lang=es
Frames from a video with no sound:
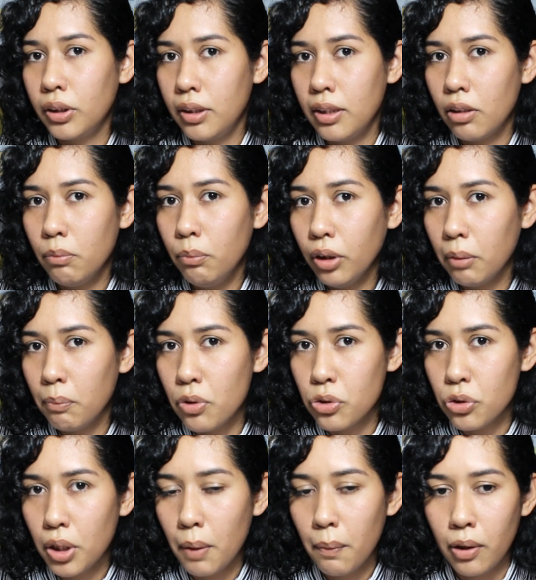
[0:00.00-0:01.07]
tenía como que
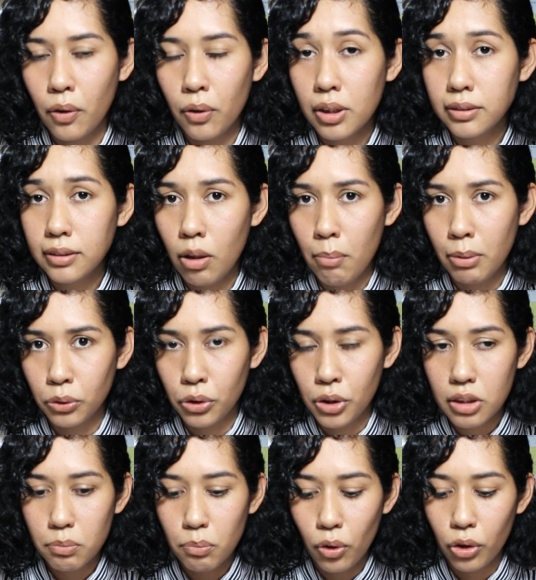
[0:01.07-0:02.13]
mucho que ver con el
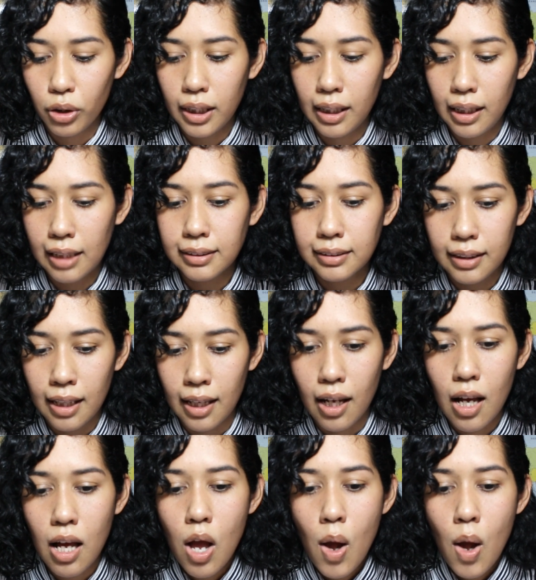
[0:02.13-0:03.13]
sadomasoquismo, lo que él hacía.